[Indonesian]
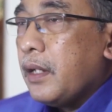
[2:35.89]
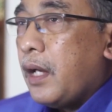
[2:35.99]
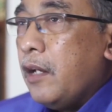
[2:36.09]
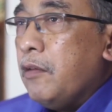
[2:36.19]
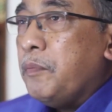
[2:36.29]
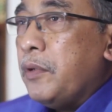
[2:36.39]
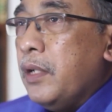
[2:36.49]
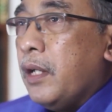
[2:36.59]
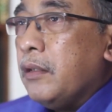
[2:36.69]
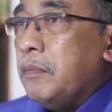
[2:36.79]

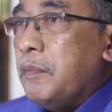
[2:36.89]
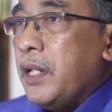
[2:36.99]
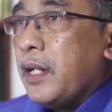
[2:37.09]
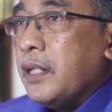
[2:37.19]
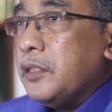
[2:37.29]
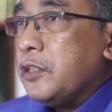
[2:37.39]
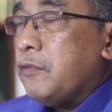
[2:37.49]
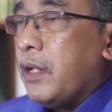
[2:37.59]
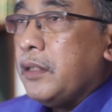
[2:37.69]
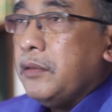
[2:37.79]
kalaupun Allah memberikan
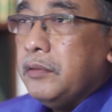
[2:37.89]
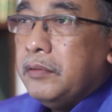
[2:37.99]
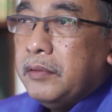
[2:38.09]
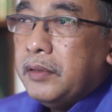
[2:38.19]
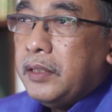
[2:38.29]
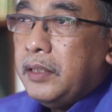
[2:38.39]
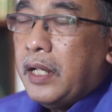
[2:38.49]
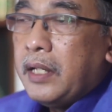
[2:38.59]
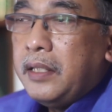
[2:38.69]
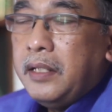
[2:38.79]
sesuatu
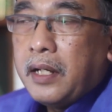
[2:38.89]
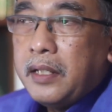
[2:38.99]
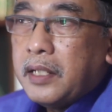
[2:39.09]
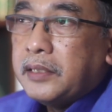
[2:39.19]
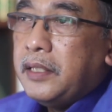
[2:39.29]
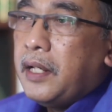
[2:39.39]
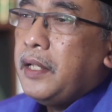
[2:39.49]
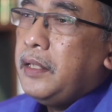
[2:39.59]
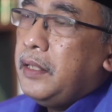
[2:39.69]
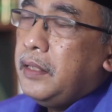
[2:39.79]
yang tidak kita
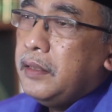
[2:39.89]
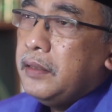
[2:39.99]
senangi